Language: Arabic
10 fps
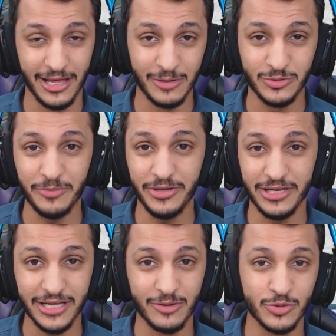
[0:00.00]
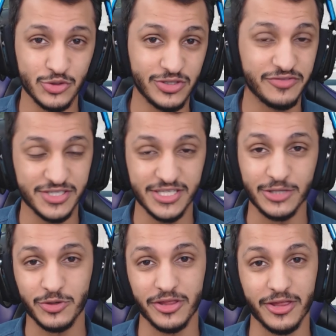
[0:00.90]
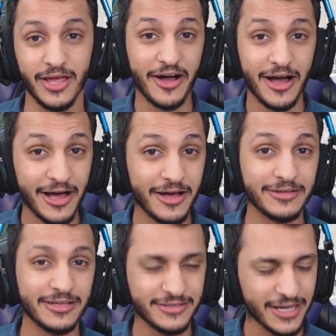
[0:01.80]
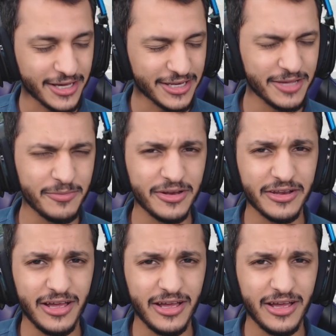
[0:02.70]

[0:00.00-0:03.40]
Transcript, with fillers: المتابعين اللي كانوا موجودين في الشات وكذا فتقريبا